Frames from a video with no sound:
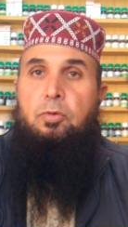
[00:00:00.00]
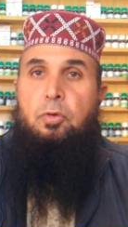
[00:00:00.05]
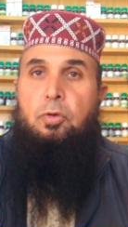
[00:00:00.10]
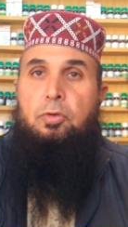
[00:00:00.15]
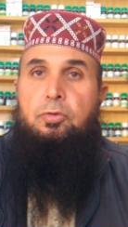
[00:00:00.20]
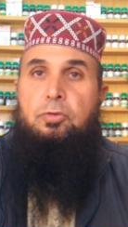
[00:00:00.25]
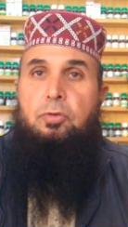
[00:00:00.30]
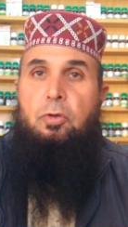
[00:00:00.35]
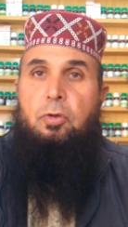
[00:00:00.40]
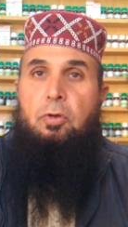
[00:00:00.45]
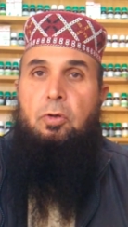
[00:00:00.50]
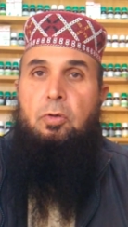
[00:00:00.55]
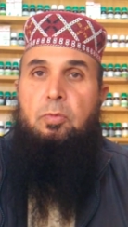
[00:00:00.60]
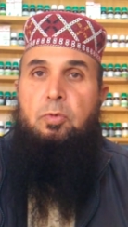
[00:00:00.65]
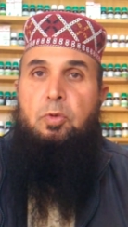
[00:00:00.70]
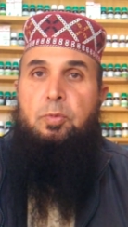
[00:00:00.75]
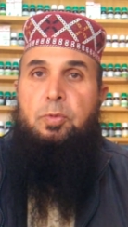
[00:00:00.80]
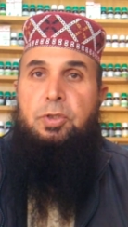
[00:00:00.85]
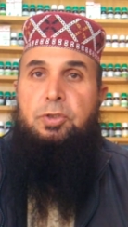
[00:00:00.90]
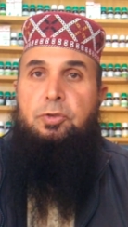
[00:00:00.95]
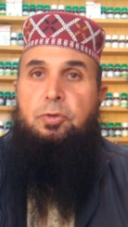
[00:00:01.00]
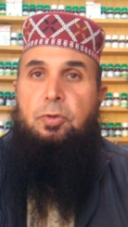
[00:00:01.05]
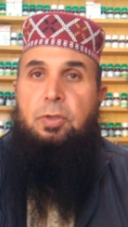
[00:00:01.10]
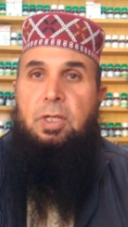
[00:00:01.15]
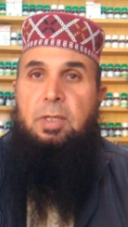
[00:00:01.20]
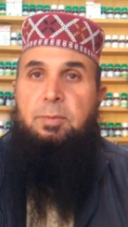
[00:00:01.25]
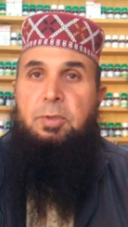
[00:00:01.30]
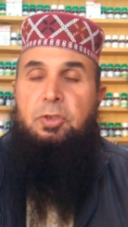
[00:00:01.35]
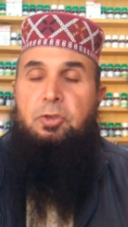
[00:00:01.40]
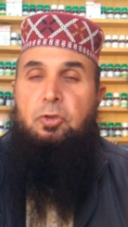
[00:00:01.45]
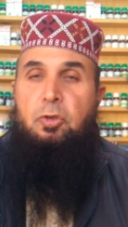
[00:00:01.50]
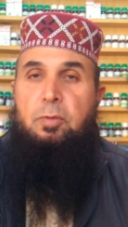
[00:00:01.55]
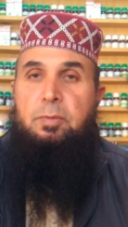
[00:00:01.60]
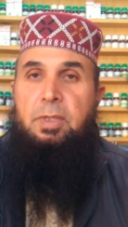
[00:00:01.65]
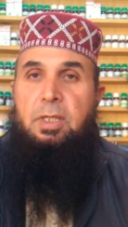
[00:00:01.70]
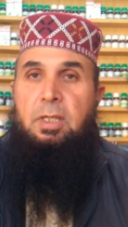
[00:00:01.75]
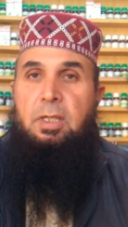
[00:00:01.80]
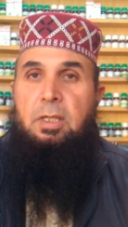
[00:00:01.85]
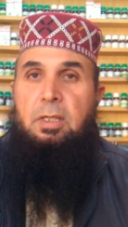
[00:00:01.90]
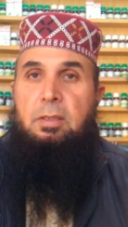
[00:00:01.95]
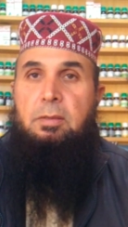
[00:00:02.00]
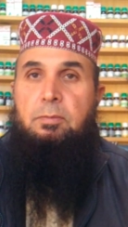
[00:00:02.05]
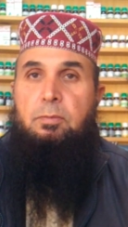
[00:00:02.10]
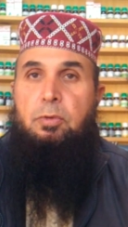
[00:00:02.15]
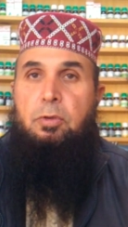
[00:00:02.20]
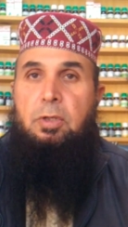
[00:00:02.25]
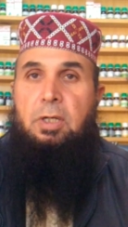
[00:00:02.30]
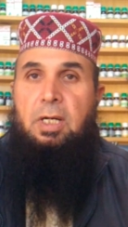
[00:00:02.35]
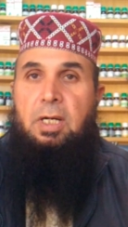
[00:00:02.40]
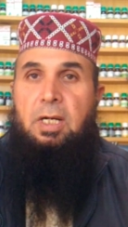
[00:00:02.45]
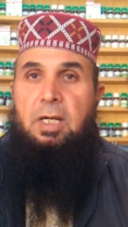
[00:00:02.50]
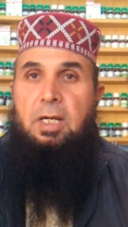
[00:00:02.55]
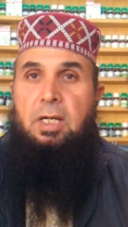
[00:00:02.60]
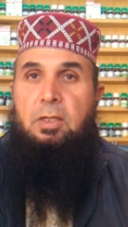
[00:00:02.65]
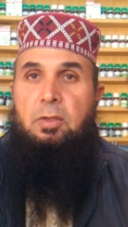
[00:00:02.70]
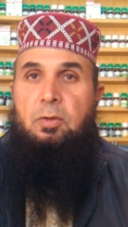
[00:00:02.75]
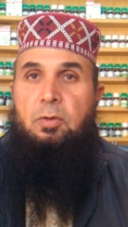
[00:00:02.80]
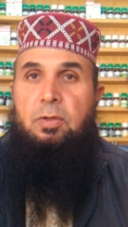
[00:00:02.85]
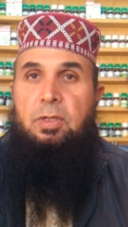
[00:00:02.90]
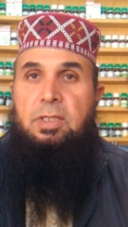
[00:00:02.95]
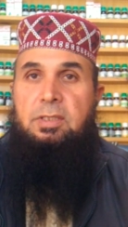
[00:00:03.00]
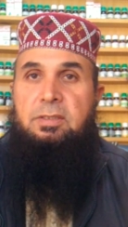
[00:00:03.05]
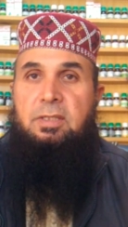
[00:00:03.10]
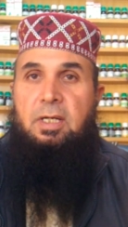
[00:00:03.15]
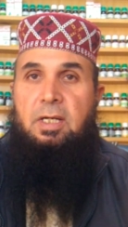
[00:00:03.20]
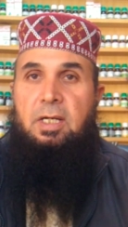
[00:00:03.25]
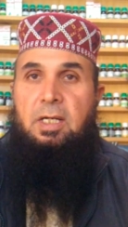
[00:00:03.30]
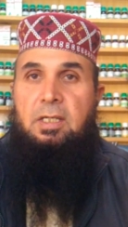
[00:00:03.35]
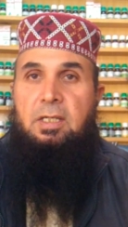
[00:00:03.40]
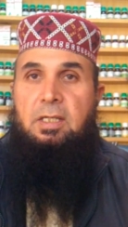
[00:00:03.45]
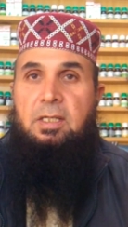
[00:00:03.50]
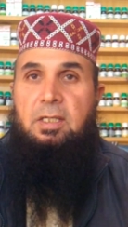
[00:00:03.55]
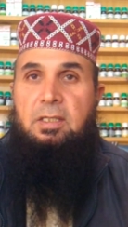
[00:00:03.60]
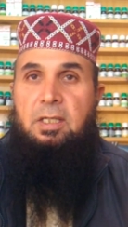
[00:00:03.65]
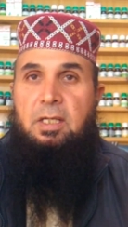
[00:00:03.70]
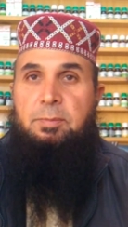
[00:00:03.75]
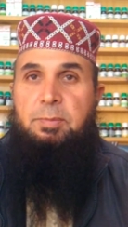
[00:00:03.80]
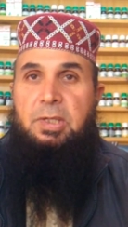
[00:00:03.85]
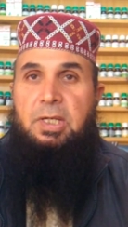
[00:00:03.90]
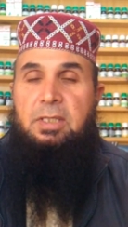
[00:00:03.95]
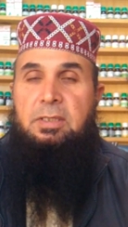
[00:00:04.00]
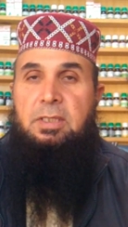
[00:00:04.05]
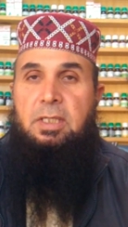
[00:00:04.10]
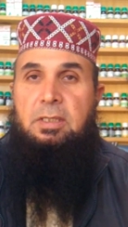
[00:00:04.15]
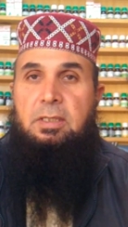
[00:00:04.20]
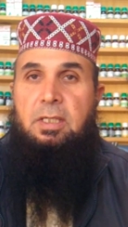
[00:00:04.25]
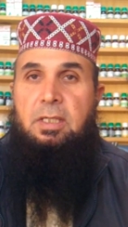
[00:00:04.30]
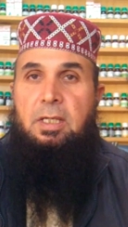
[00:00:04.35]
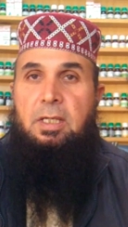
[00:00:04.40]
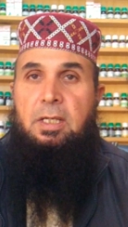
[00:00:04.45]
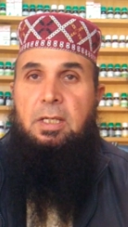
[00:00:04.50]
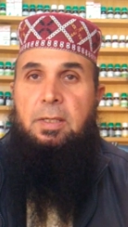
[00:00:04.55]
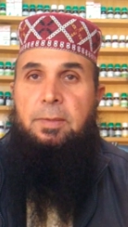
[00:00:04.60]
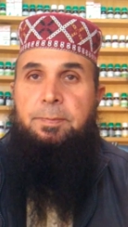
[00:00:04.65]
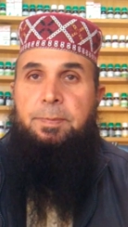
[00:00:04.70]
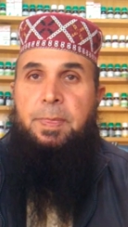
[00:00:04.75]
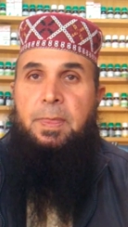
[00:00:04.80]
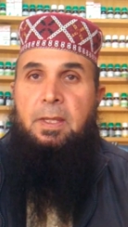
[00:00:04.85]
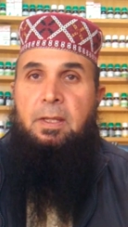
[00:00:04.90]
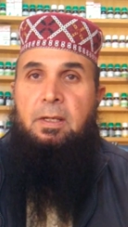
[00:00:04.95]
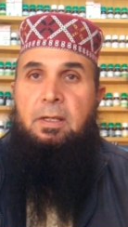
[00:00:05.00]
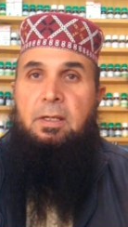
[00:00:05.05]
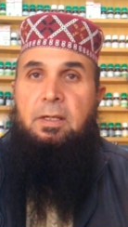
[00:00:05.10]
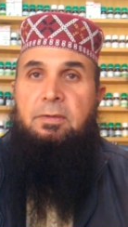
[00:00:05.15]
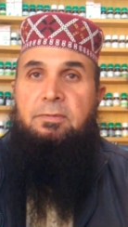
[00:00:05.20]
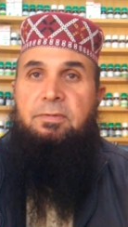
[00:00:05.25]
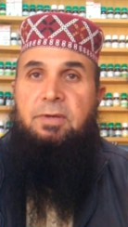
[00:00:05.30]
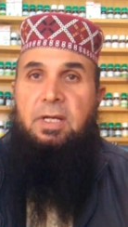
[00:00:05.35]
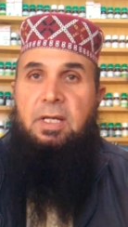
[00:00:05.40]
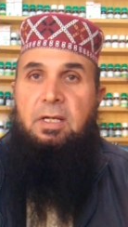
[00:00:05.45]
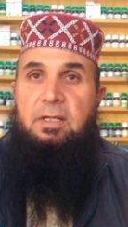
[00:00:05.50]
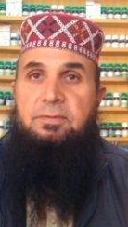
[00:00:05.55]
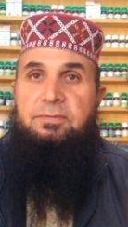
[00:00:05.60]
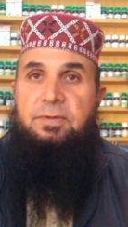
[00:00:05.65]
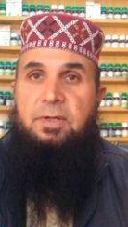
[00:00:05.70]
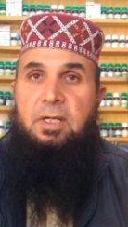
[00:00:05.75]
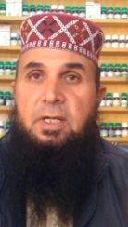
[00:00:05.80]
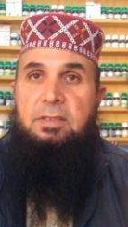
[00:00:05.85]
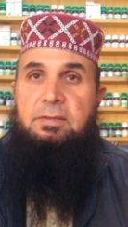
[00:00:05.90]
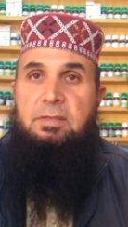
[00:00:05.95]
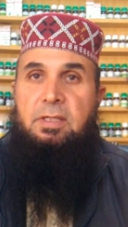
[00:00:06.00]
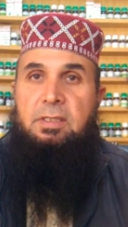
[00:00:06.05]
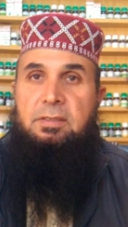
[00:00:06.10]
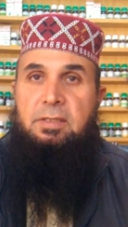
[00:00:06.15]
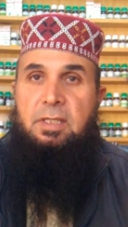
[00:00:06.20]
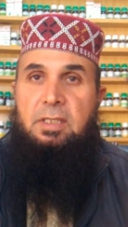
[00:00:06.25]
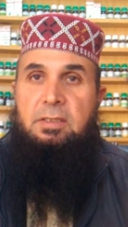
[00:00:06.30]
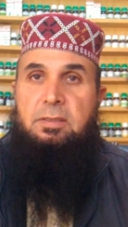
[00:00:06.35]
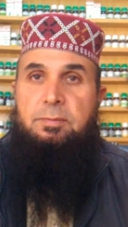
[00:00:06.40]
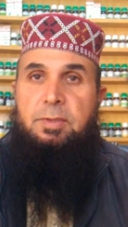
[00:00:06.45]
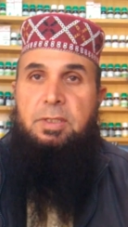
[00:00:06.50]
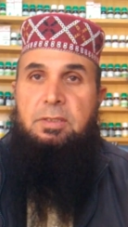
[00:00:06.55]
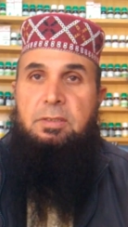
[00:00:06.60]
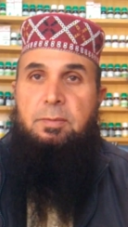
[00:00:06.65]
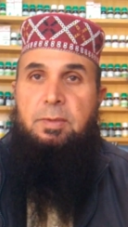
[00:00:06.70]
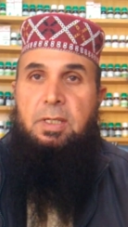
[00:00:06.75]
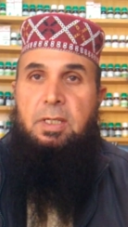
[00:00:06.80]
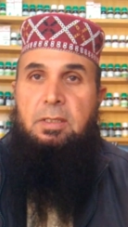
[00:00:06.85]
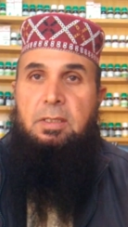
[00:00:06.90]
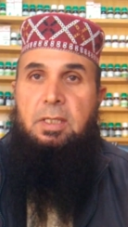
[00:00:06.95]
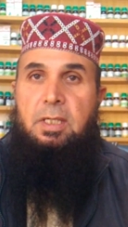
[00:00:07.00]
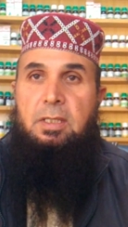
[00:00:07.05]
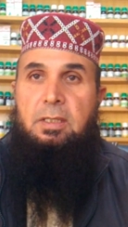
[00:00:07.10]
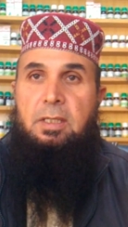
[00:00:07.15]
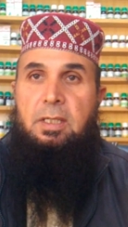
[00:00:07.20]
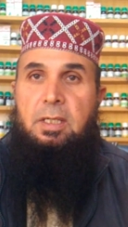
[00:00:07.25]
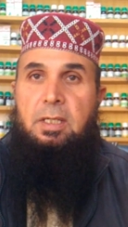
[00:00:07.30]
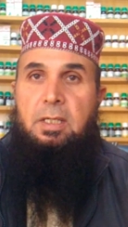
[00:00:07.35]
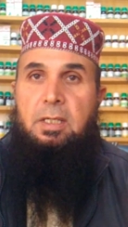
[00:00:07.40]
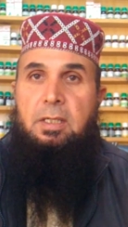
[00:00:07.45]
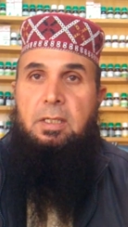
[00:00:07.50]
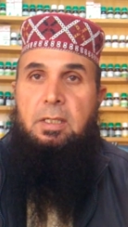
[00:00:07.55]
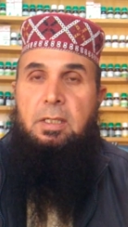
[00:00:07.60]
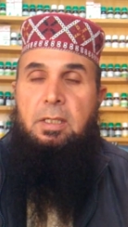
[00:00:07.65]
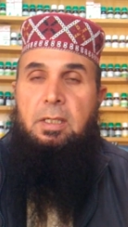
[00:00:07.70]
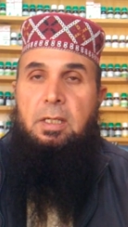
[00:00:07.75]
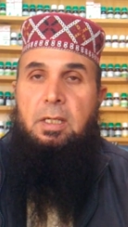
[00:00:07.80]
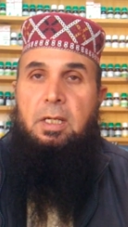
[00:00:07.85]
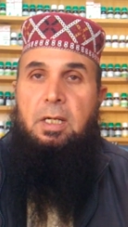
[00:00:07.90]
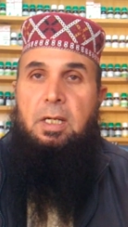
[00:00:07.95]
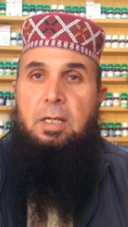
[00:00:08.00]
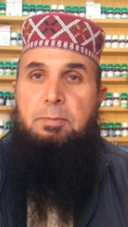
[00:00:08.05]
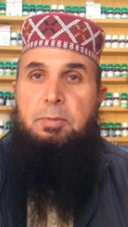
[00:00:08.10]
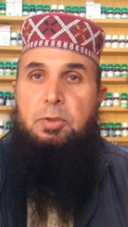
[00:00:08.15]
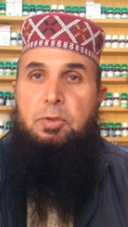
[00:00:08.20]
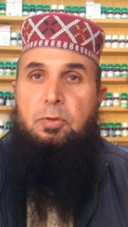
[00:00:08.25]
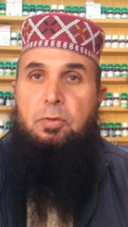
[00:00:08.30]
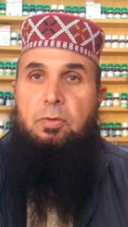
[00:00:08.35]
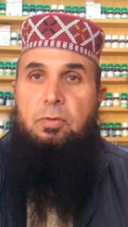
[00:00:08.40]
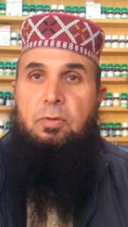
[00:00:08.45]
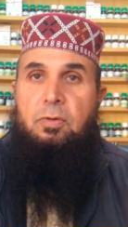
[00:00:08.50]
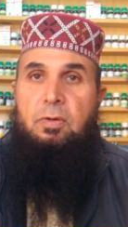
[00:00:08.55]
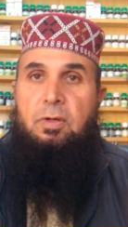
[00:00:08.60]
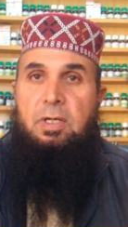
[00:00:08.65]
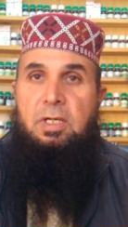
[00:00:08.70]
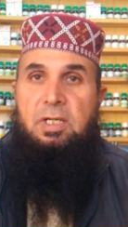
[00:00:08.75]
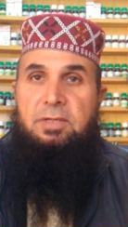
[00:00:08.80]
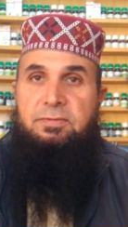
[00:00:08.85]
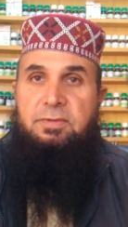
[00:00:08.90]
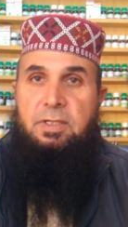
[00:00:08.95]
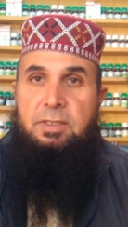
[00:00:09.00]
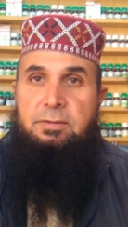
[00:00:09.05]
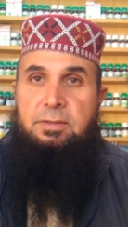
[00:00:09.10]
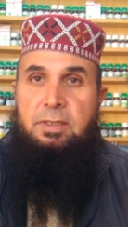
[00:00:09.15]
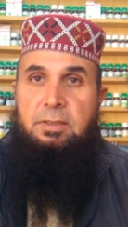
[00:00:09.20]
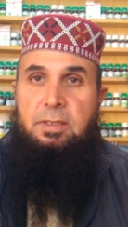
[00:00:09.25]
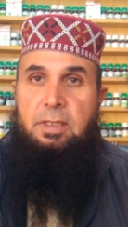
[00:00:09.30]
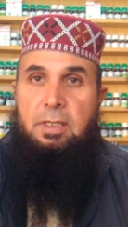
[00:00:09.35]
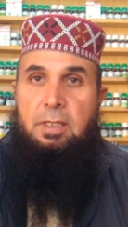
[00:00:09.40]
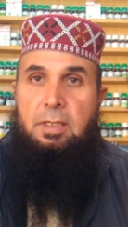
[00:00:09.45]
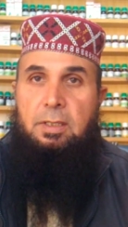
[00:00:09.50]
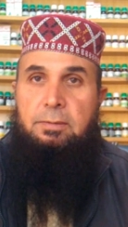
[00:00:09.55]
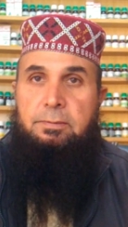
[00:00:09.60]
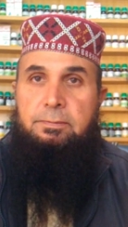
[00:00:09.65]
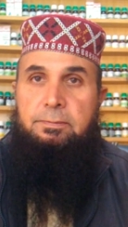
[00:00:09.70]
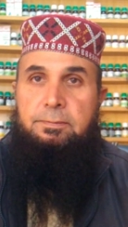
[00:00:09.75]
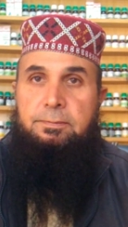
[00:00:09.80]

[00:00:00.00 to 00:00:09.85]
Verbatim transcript: दोस्तों उमूमन छोटे बच्चों में बुखार और इसहाल इकट्ठे पाए जाते हैं फैरम फास सिक्स एक्स में इस्तेमाल करके आप बच्चों को रिलीफ दे सकते हैं